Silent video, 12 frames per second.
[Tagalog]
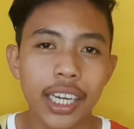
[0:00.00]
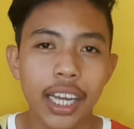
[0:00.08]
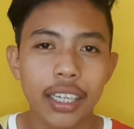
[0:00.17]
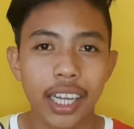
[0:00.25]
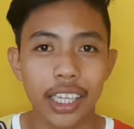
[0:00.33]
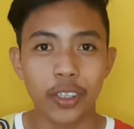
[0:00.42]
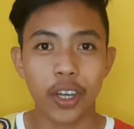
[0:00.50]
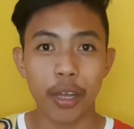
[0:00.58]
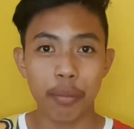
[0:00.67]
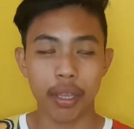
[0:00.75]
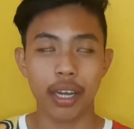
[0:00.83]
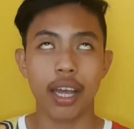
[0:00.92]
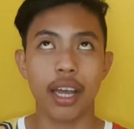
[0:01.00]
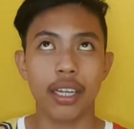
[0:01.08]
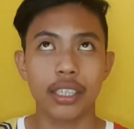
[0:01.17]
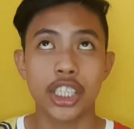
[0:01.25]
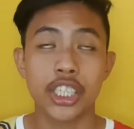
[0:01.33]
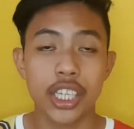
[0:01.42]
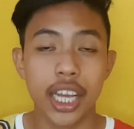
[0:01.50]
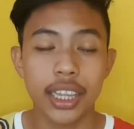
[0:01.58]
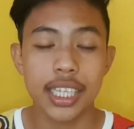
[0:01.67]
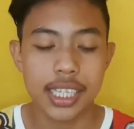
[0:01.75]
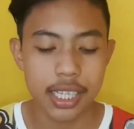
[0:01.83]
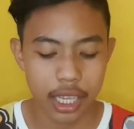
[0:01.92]
nag, ano kami, nag-chat-chat,
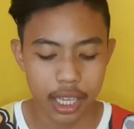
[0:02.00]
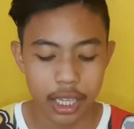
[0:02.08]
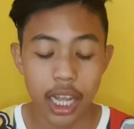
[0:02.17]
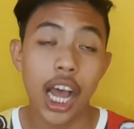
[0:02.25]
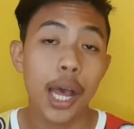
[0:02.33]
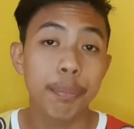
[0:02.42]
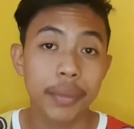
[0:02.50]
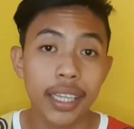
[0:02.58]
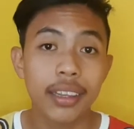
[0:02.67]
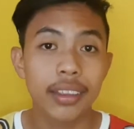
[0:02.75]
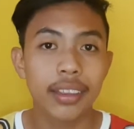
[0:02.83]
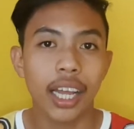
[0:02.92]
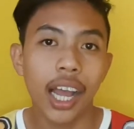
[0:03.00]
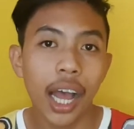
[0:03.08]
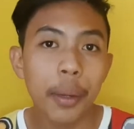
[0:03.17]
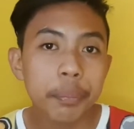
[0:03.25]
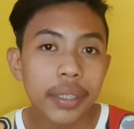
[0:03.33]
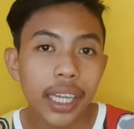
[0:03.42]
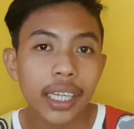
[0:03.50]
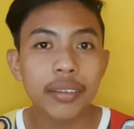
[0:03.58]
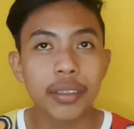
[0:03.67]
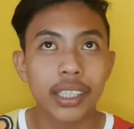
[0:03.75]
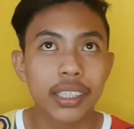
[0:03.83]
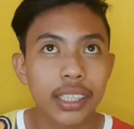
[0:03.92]
tas nag-update, nag-update,
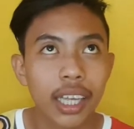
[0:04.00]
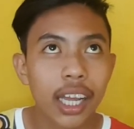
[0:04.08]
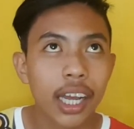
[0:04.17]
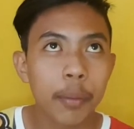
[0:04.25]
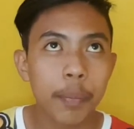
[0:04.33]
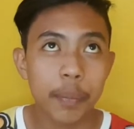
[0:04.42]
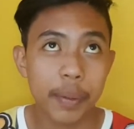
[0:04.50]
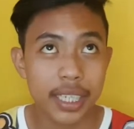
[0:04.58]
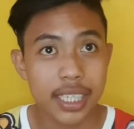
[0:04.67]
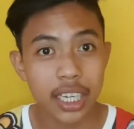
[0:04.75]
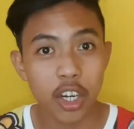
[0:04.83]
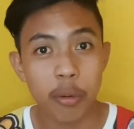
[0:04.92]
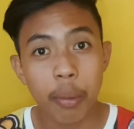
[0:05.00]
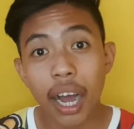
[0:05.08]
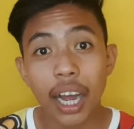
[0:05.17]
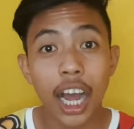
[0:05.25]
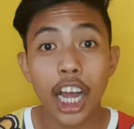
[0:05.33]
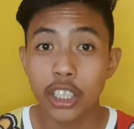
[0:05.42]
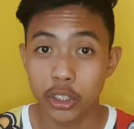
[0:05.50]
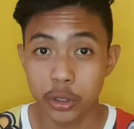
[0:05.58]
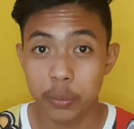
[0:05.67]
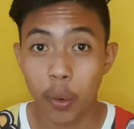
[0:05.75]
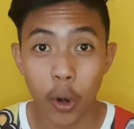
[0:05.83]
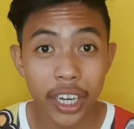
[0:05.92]
nag kapag pagising na umaga,
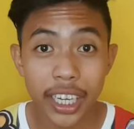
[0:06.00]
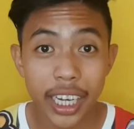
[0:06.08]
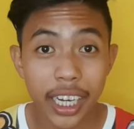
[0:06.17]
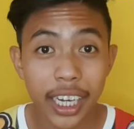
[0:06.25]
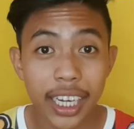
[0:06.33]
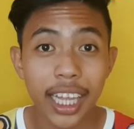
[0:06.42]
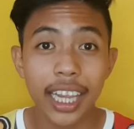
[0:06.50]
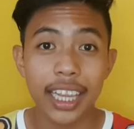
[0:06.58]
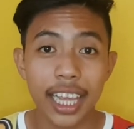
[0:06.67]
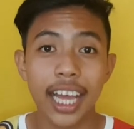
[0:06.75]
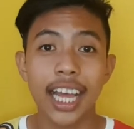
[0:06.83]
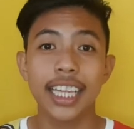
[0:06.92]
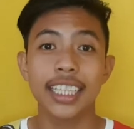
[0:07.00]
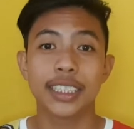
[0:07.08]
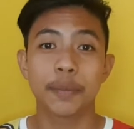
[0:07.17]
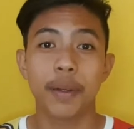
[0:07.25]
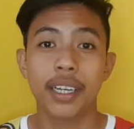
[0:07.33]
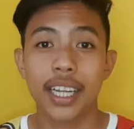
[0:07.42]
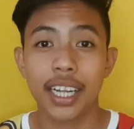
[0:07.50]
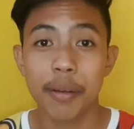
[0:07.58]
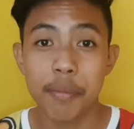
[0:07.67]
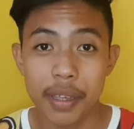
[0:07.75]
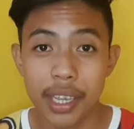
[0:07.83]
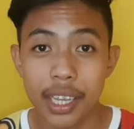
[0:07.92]
good morning, ganyan. Tapos
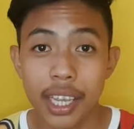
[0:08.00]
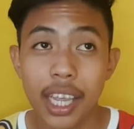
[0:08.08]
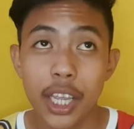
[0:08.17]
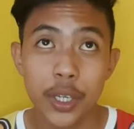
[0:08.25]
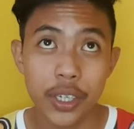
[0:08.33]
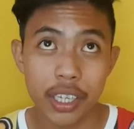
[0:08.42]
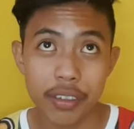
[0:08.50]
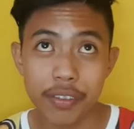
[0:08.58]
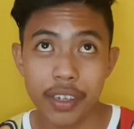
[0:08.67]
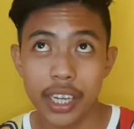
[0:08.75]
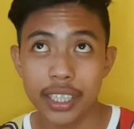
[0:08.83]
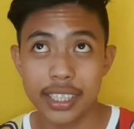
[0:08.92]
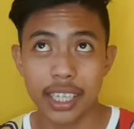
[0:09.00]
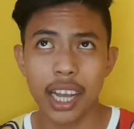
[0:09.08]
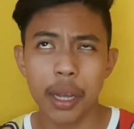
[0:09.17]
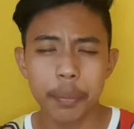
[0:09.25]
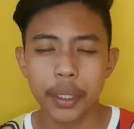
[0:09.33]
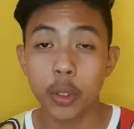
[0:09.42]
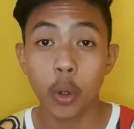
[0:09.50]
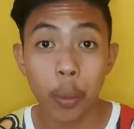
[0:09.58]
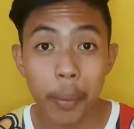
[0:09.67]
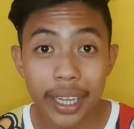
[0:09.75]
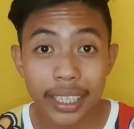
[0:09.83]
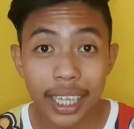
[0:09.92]
pagkagabi, good evening. Tapos nag-update,
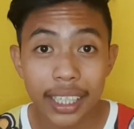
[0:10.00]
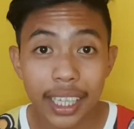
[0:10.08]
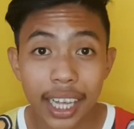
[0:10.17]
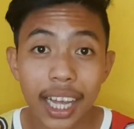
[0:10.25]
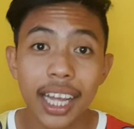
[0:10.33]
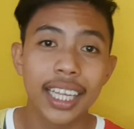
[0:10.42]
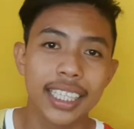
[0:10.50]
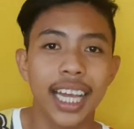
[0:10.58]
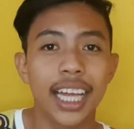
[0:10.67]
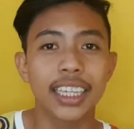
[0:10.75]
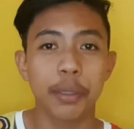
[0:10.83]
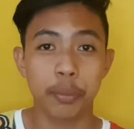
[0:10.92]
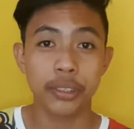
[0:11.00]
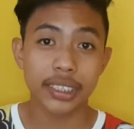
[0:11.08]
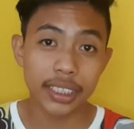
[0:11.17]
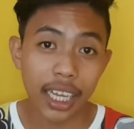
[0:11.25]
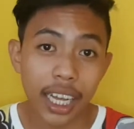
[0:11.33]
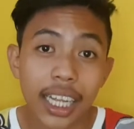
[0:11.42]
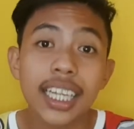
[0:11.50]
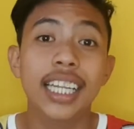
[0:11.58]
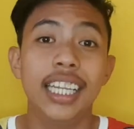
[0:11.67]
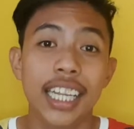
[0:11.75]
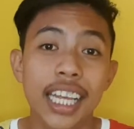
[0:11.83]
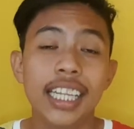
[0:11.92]
kumain ka na, yan, tapos na,
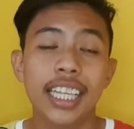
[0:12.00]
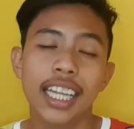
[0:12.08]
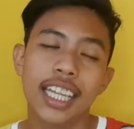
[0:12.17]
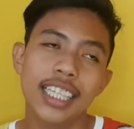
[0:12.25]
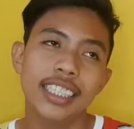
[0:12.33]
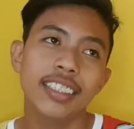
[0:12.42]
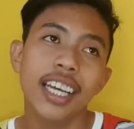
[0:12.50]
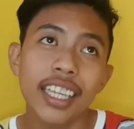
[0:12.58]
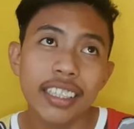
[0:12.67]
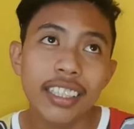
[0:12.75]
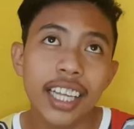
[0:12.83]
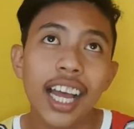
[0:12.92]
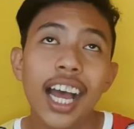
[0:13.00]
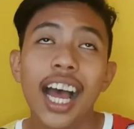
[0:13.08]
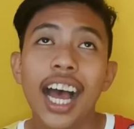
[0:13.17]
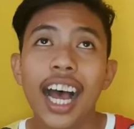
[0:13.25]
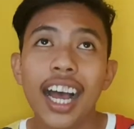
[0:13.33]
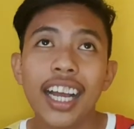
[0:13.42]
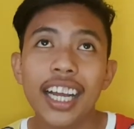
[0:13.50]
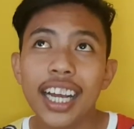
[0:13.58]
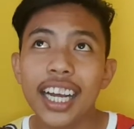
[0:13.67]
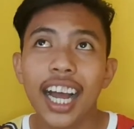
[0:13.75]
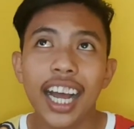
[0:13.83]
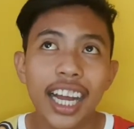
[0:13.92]
ganyan, ganyan. So, ayun nga,
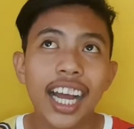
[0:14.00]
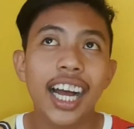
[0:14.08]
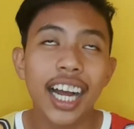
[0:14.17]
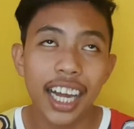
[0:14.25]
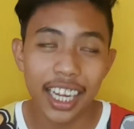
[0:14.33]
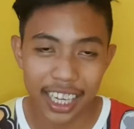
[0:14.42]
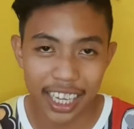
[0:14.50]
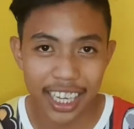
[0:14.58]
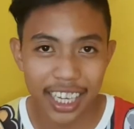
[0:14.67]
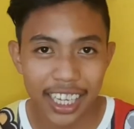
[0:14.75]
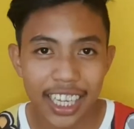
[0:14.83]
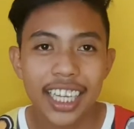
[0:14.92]
hanggang, hanggang, hanggang.